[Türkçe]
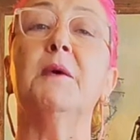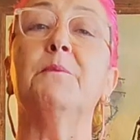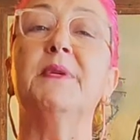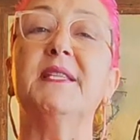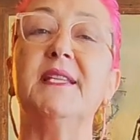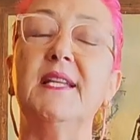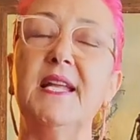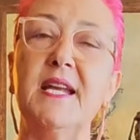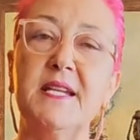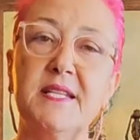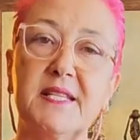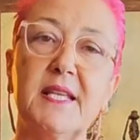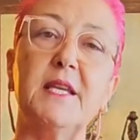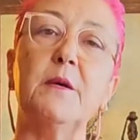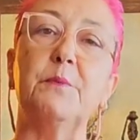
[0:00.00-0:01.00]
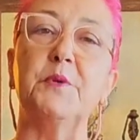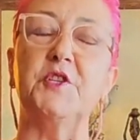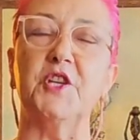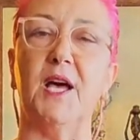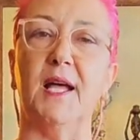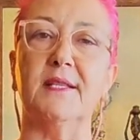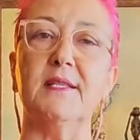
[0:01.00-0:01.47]
bitkilerinize
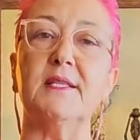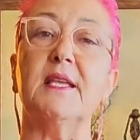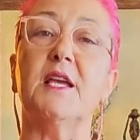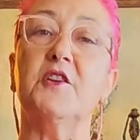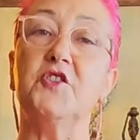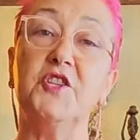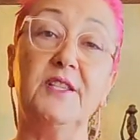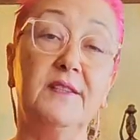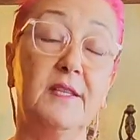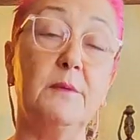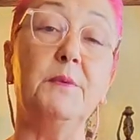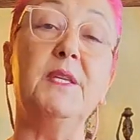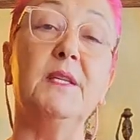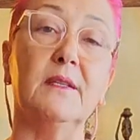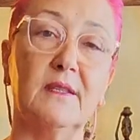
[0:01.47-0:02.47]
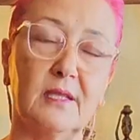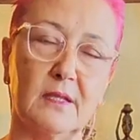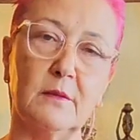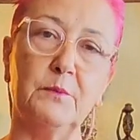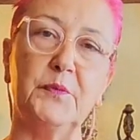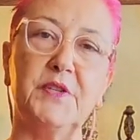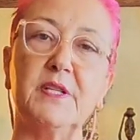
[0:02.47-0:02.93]
yapacağınız ciddi bir
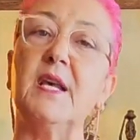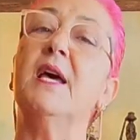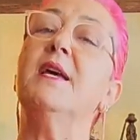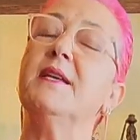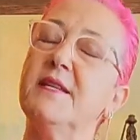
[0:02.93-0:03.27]
yatırımdır.